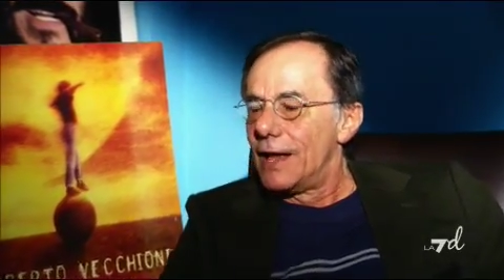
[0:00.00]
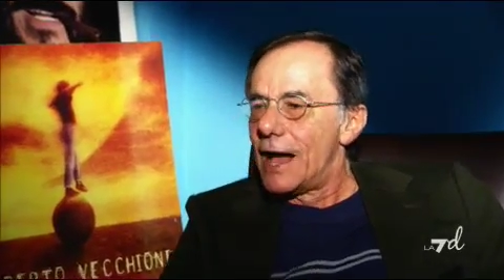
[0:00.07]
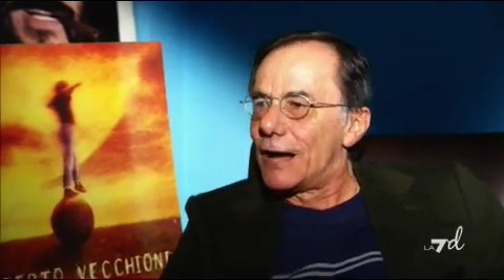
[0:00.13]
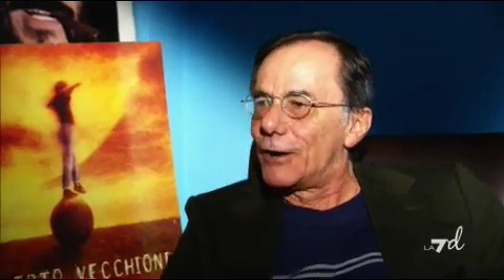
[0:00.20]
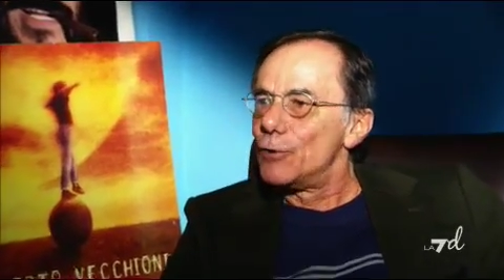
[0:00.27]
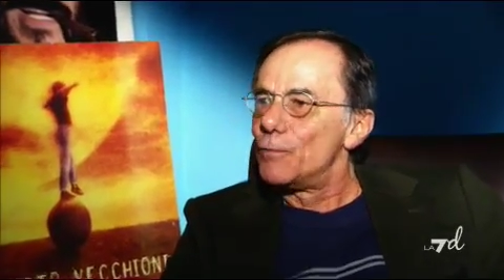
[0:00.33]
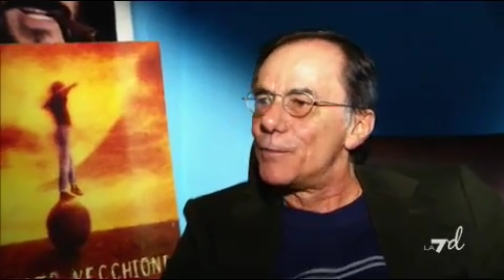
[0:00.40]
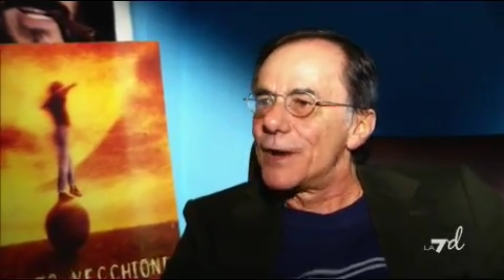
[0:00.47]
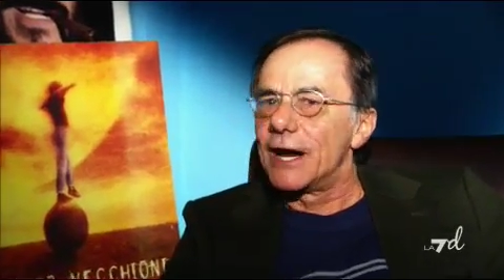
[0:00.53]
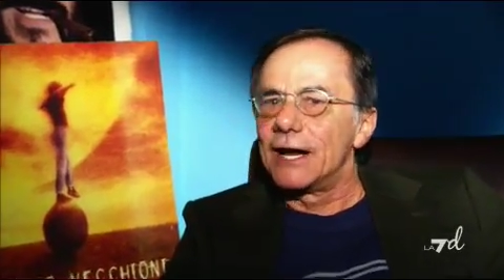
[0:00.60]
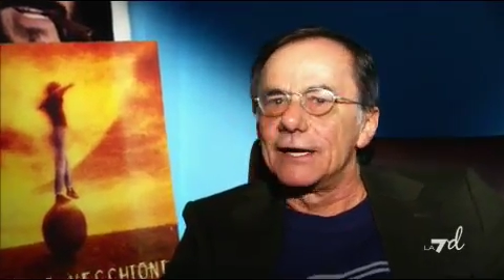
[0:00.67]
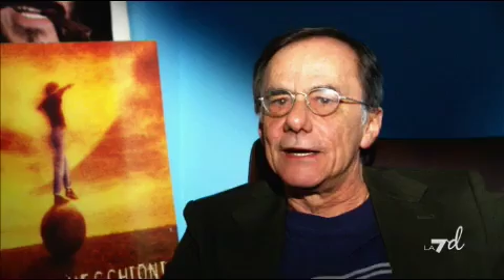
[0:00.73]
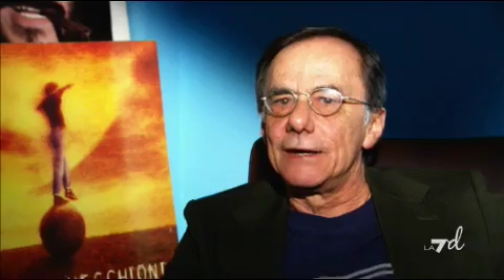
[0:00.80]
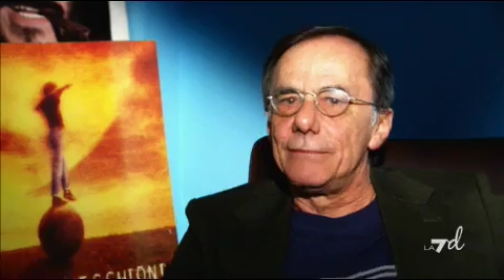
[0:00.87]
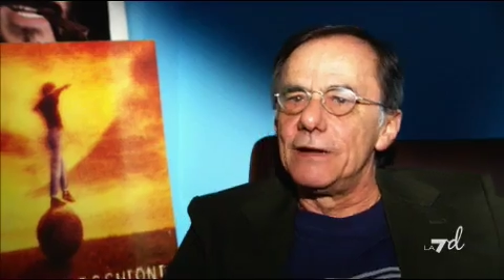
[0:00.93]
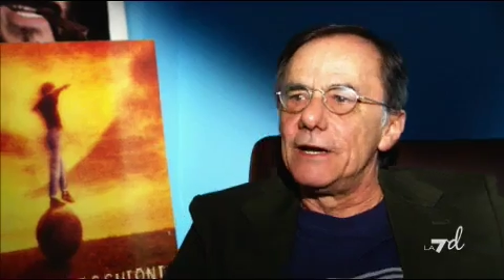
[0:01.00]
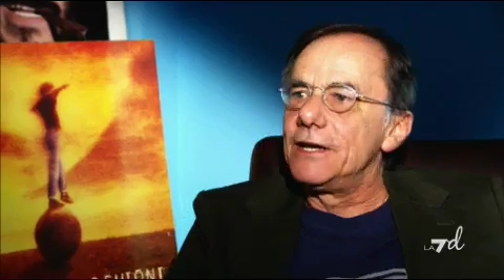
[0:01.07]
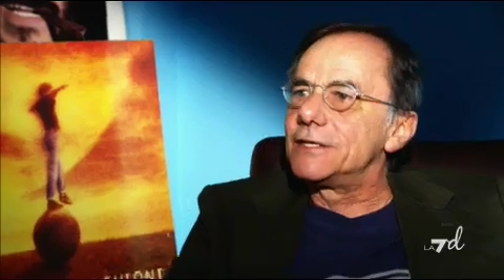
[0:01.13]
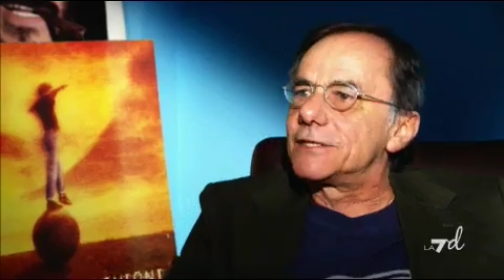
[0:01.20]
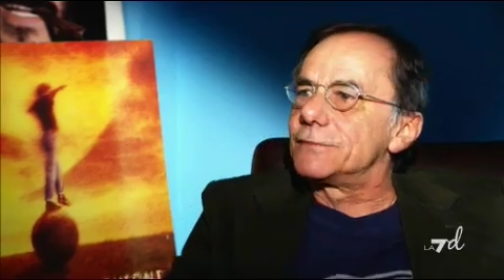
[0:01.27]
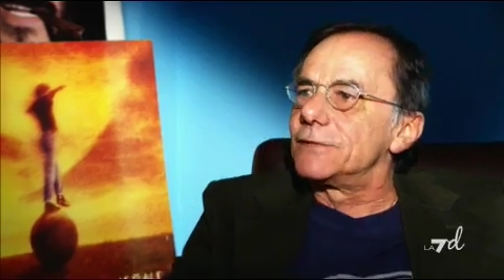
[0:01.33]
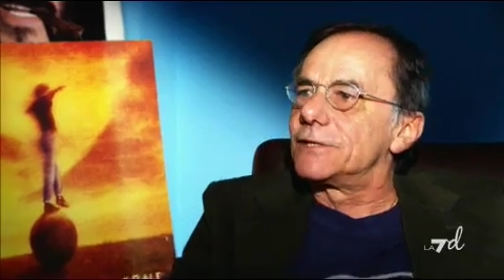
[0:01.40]
a comprare le
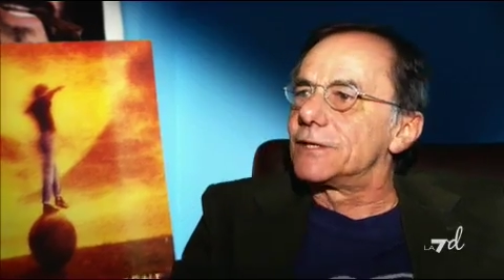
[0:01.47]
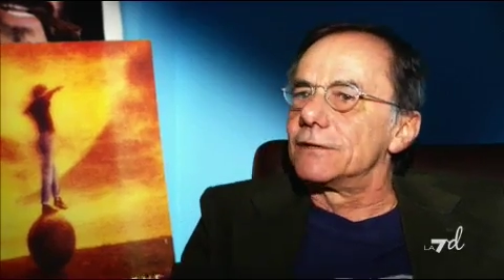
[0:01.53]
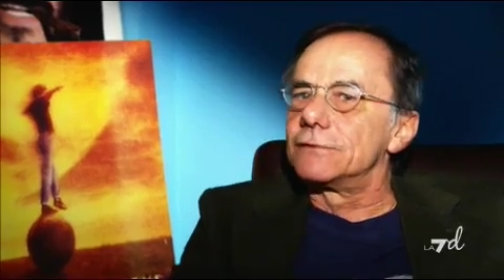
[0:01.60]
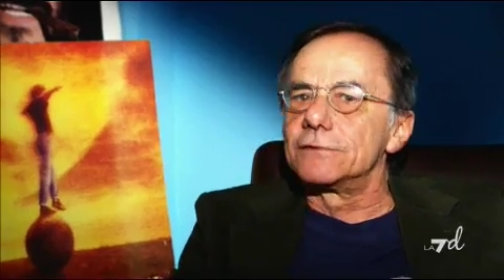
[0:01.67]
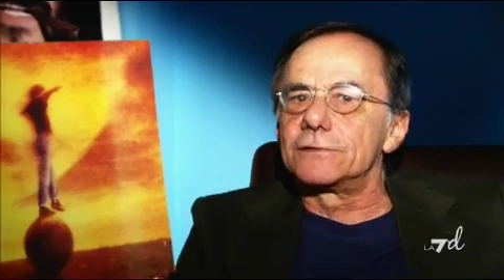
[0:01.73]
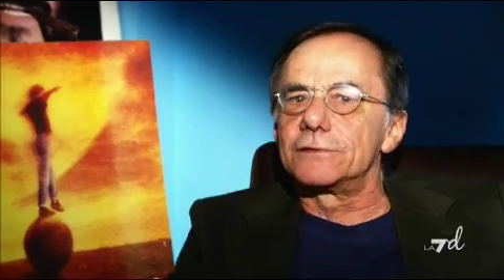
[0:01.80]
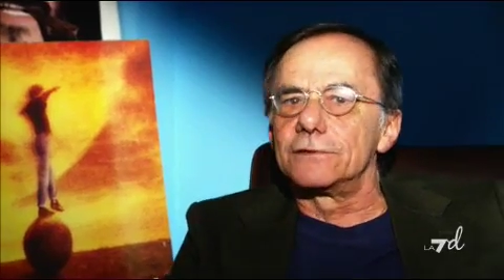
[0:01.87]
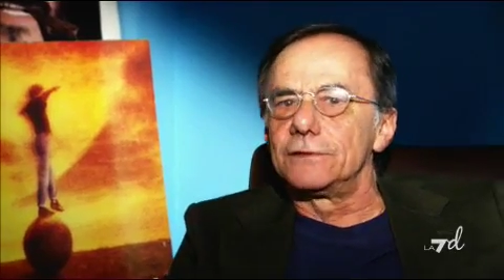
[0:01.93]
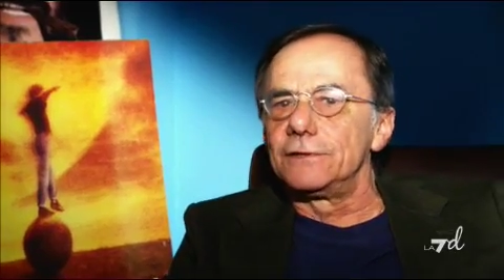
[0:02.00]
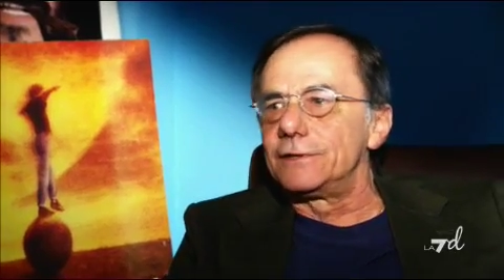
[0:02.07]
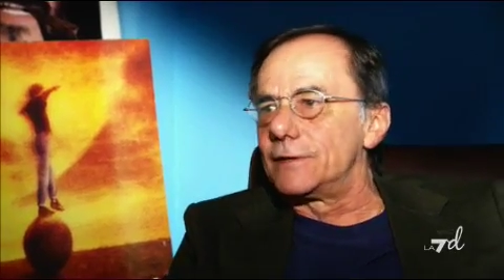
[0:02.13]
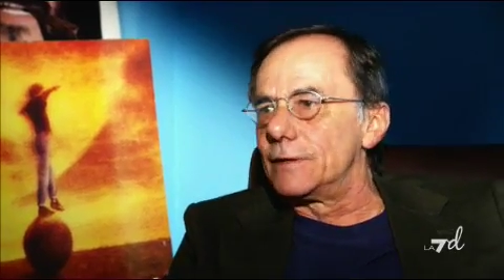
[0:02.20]
bellissime traduzioni di